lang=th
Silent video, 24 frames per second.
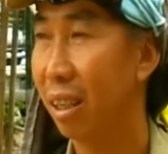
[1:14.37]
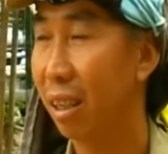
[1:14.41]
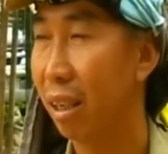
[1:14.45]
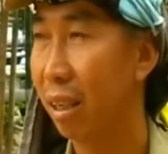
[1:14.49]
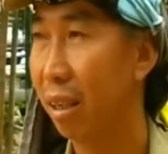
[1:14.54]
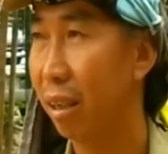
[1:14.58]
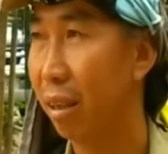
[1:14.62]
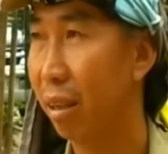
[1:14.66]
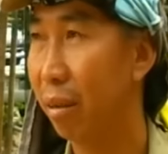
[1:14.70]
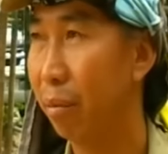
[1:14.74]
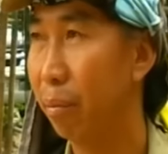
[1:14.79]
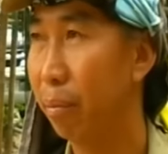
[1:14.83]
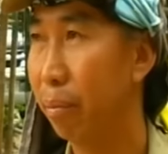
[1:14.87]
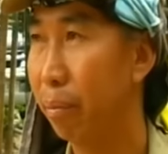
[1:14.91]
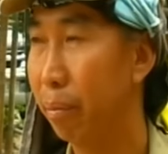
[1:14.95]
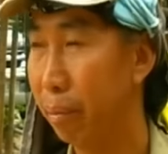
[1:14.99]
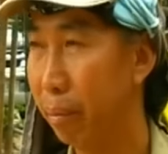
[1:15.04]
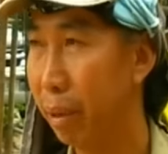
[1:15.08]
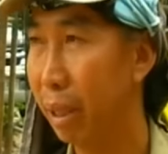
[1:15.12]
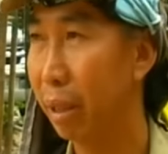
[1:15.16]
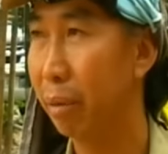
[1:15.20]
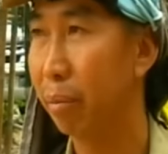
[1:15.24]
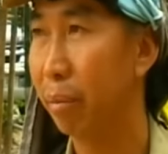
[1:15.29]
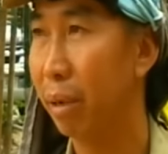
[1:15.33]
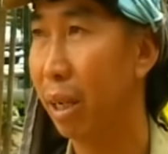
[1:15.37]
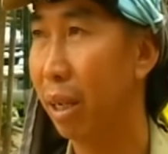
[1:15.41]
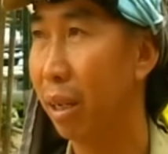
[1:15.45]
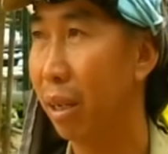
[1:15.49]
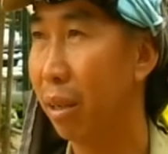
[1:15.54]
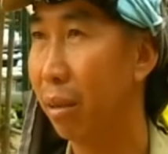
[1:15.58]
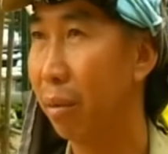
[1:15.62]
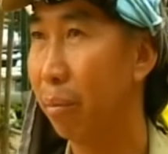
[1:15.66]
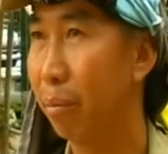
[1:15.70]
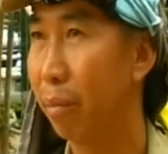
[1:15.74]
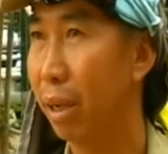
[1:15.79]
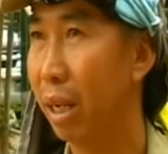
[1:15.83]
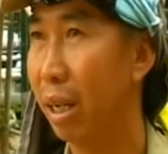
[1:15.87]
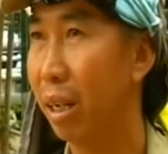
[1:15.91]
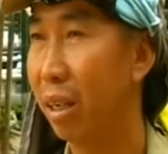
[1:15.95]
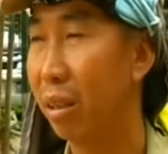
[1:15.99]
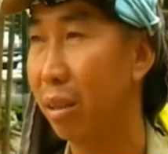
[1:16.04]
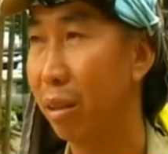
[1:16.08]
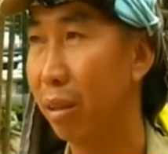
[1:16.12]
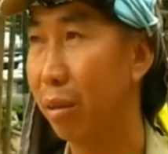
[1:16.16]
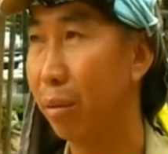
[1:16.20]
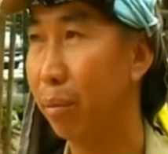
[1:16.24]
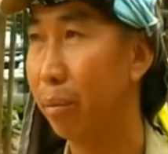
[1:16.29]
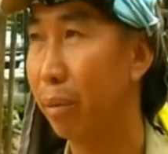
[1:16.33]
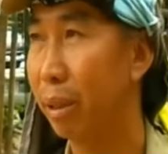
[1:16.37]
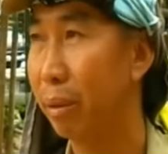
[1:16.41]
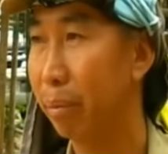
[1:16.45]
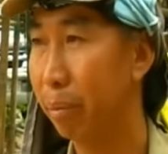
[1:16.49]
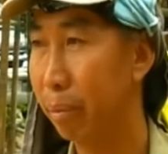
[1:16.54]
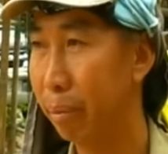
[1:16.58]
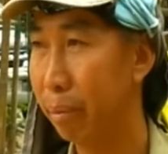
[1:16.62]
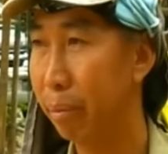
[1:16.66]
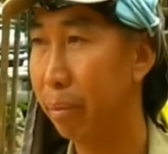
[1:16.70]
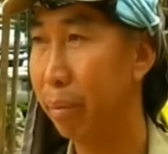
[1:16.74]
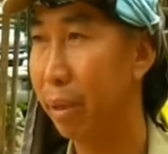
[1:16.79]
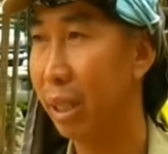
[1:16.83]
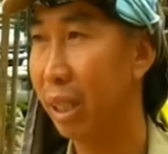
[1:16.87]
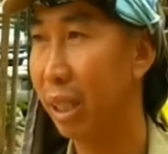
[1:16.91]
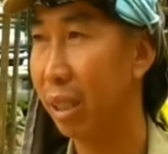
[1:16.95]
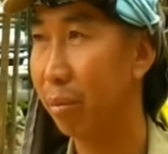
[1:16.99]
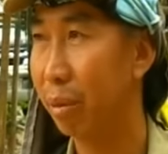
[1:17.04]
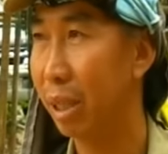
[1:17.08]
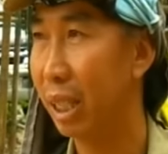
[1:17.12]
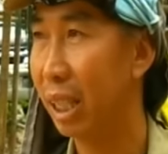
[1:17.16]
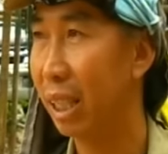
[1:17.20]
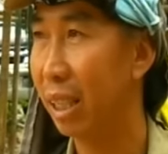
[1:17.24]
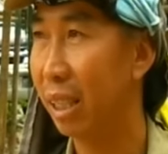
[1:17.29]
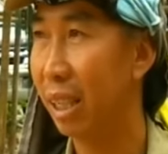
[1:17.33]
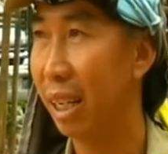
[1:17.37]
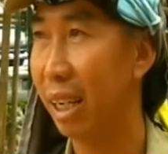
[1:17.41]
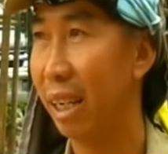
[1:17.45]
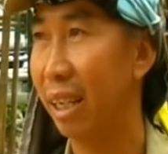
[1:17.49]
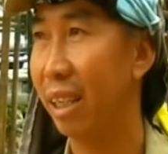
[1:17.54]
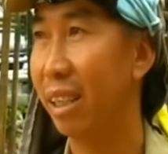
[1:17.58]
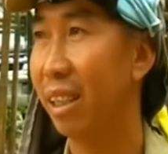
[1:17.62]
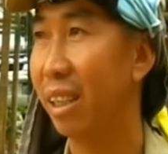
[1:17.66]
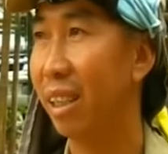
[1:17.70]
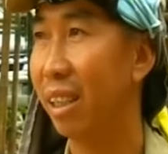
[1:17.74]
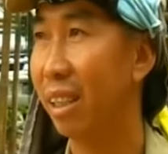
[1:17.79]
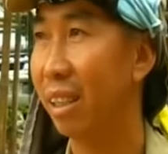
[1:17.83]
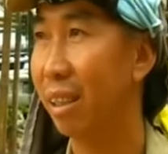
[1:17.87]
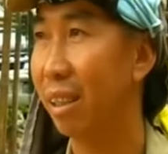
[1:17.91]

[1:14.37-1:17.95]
เลยปีกมามาแล้วก็มามาถึงประเทศไทยนี่